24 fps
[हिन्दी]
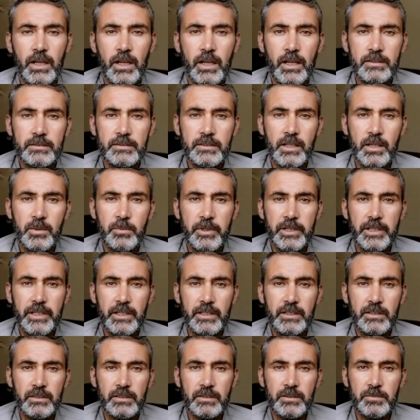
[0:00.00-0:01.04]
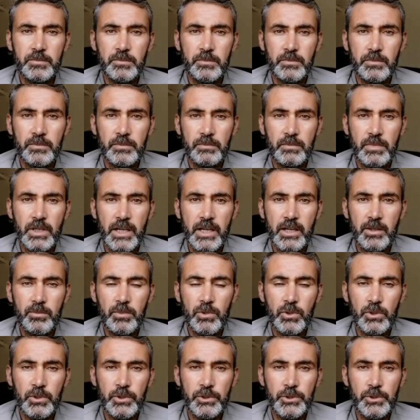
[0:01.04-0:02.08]
अस्सलाम वालेकुम बारा
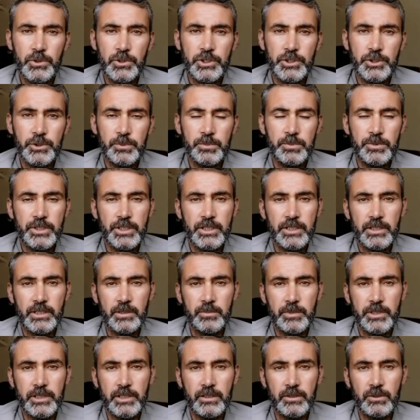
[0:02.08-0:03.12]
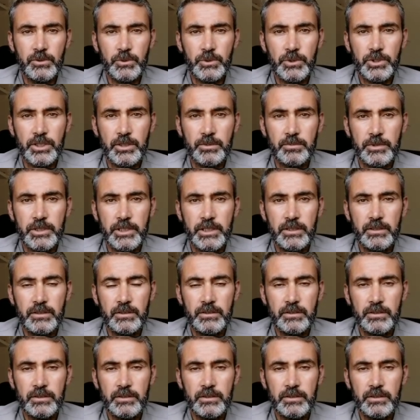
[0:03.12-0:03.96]
बोर यूट्यूब चैनल में खुश आमदेद